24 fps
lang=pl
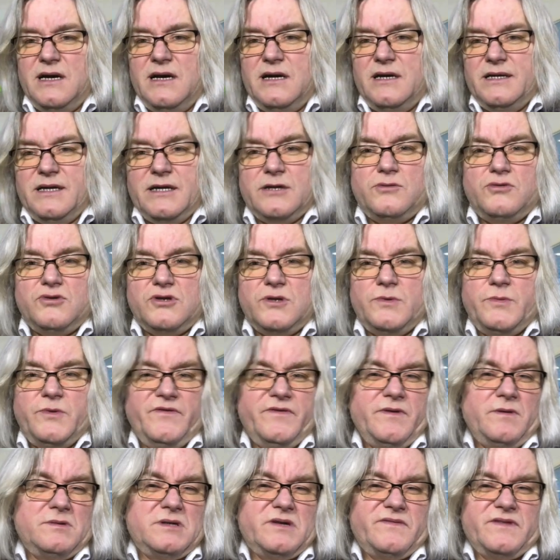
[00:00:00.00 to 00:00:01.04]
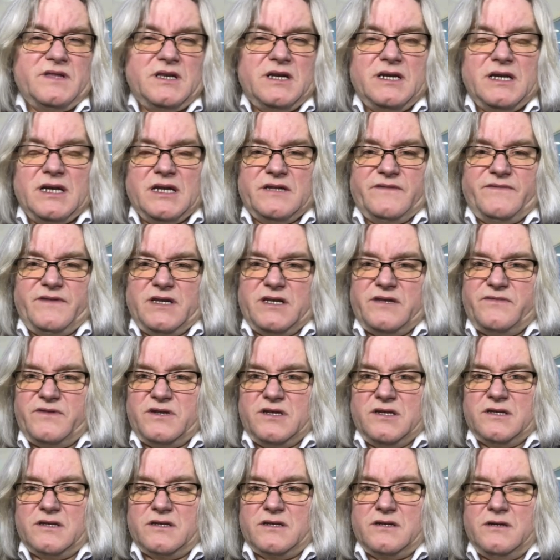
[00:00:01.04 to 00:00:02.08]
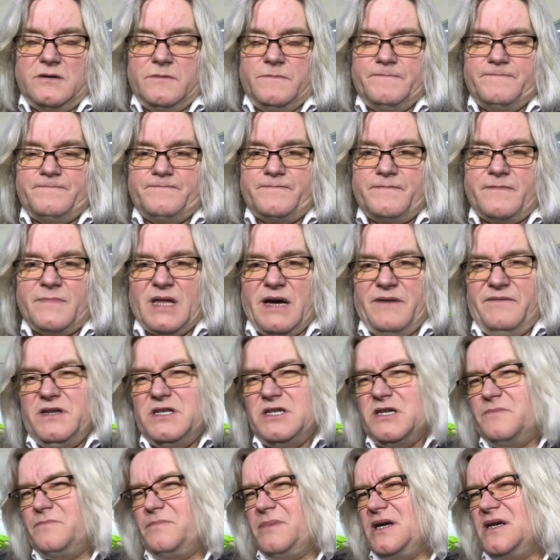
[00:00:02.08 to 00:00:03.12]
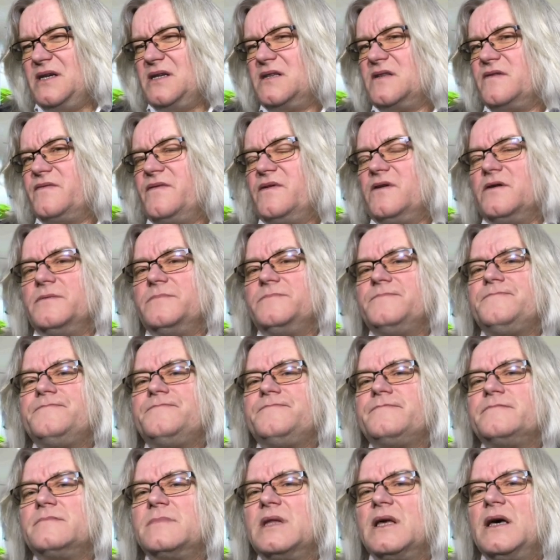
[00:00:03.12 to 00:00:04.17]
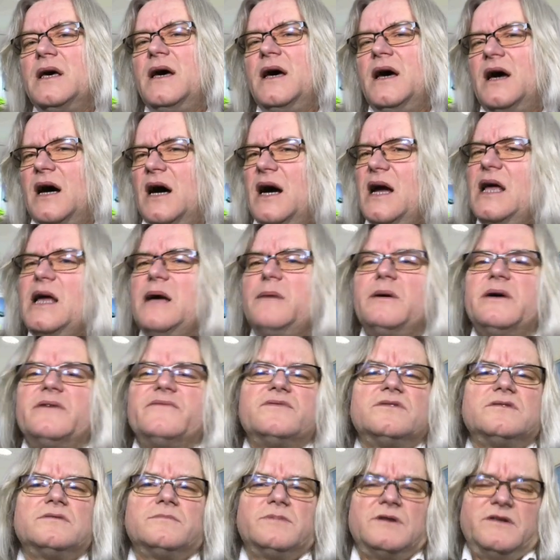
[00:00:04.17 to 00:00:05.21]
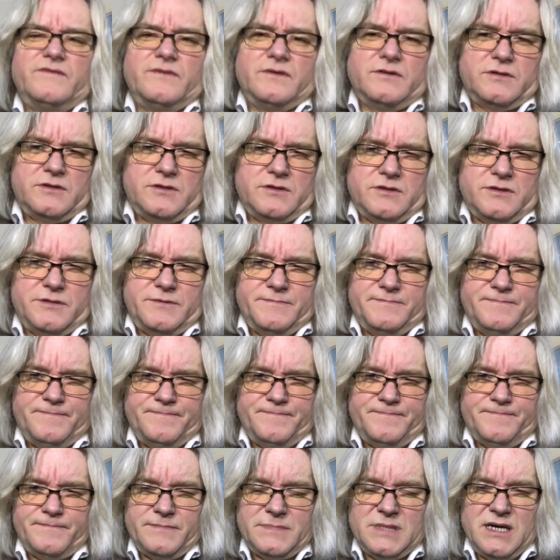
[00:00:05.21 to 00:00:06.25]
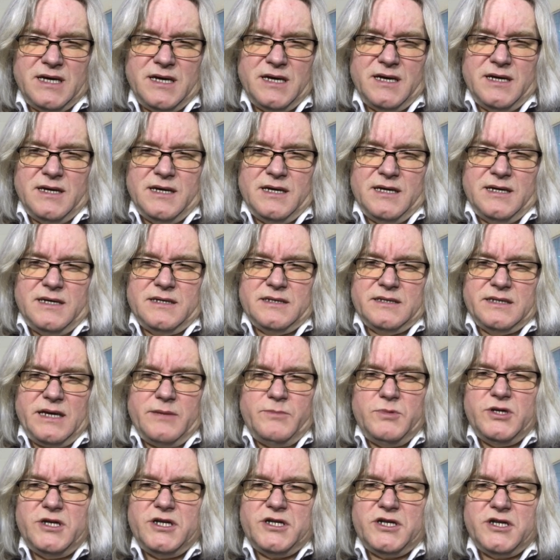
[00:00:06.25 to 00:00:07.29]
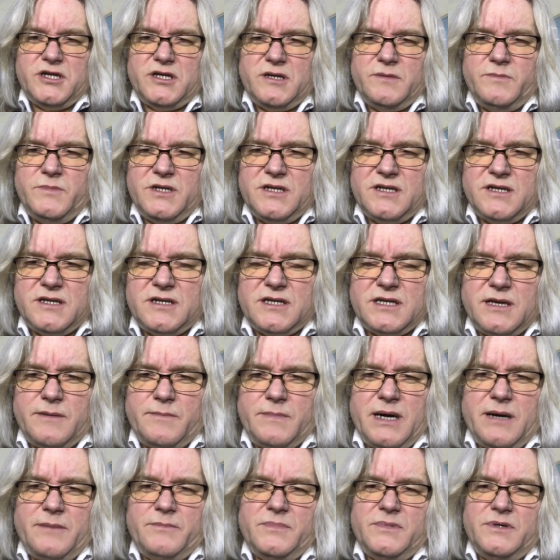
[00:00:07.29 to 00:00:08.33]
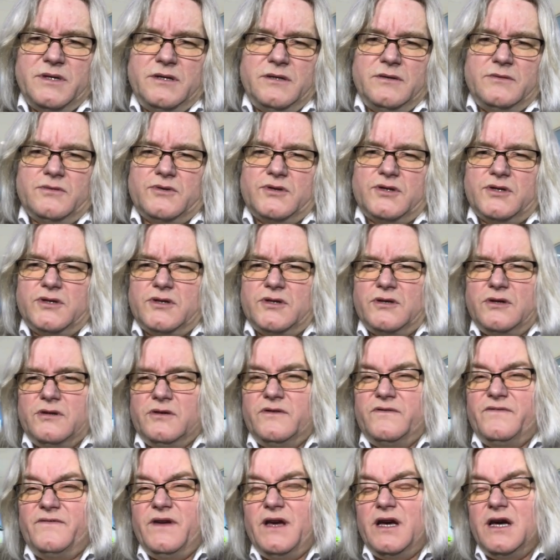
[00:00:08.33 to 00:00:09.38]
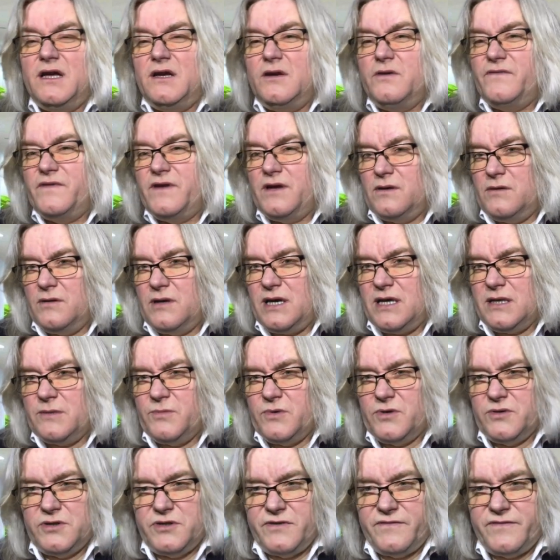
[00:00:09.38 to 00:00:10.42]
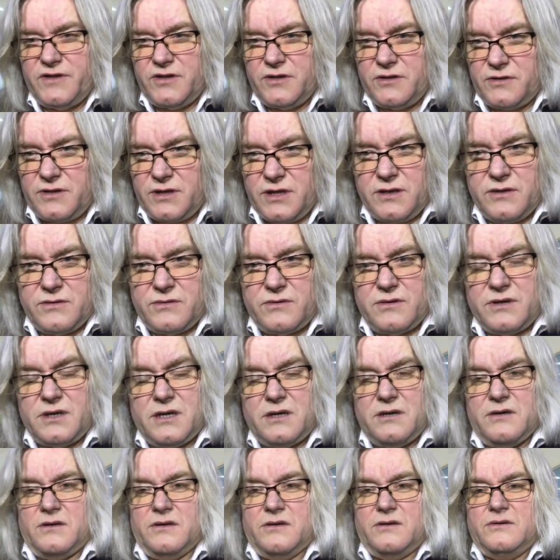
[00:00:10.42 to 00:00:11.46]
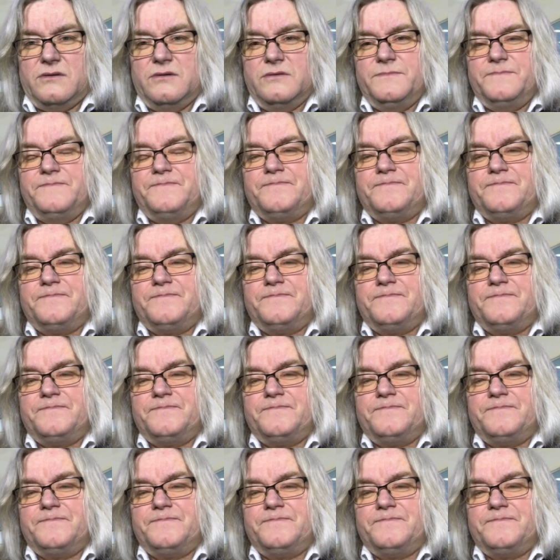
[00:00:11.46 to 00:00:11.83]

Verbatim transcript: Niektórzy mówią, że w tej nazwie jest wszystko. A wiecie Państwo, a ja mam wątpliwości. Zajmuję się tymi systemami już od wielu, wielu lat, bo od 1992 roku.